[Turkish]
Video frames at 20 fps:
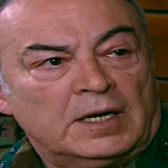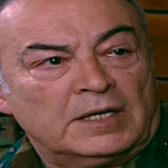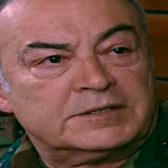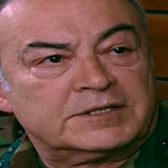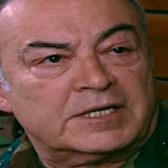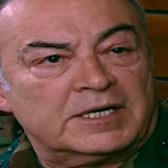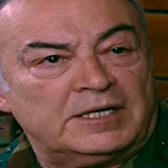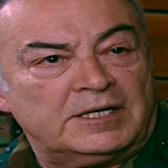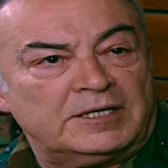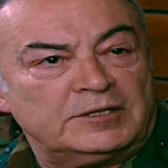
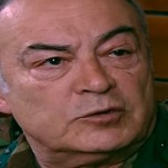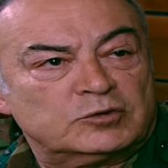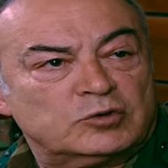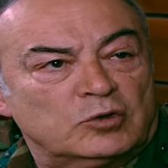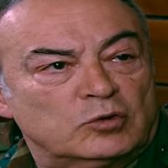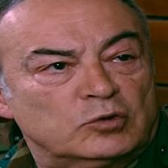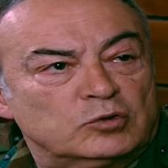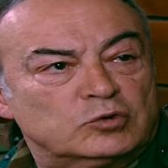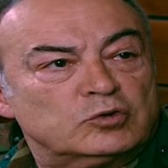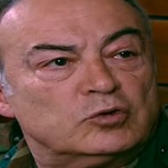Askerlerin
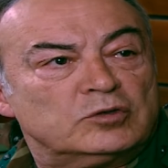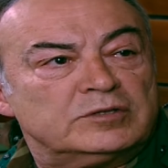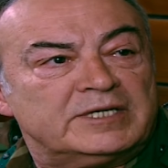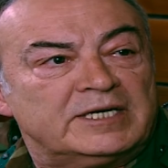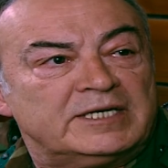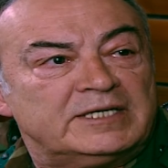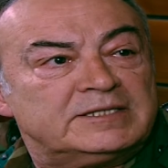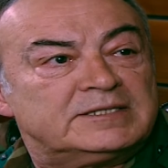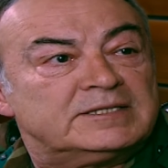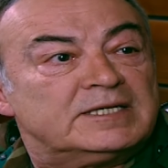sorgusunu
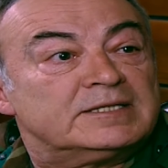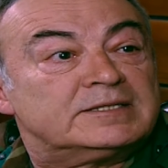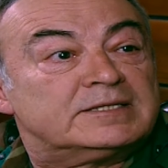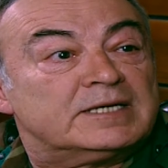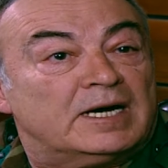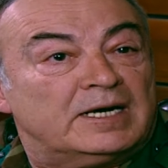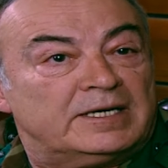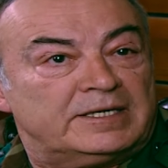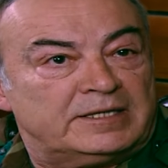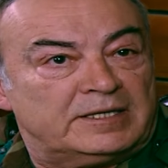Deniz'le
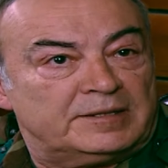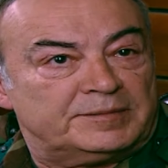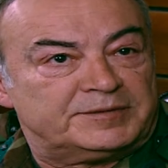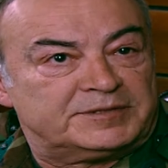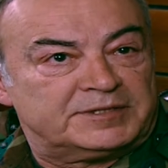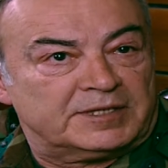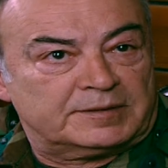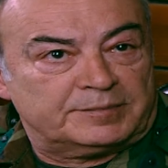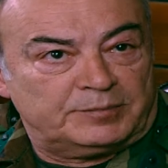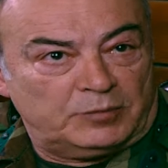Tahir
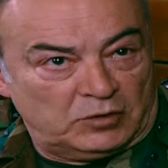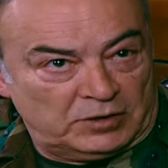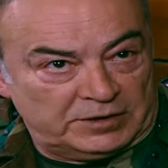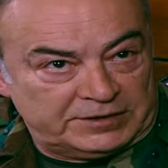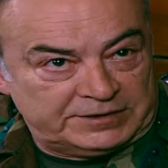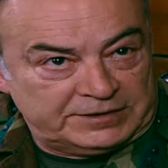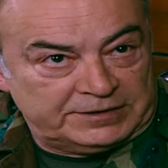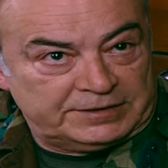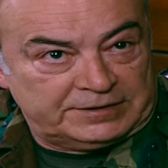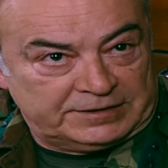yapacak.
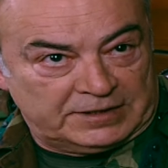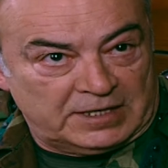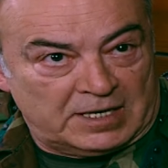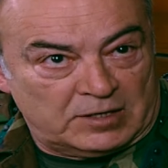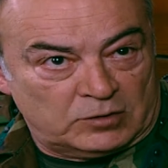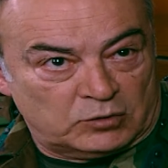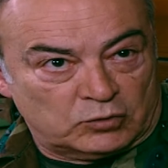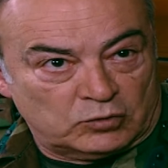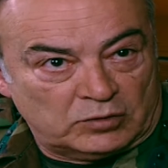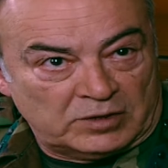Böylesi
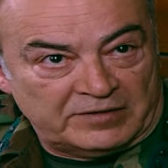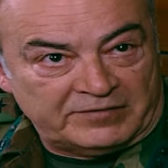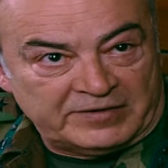daha uygun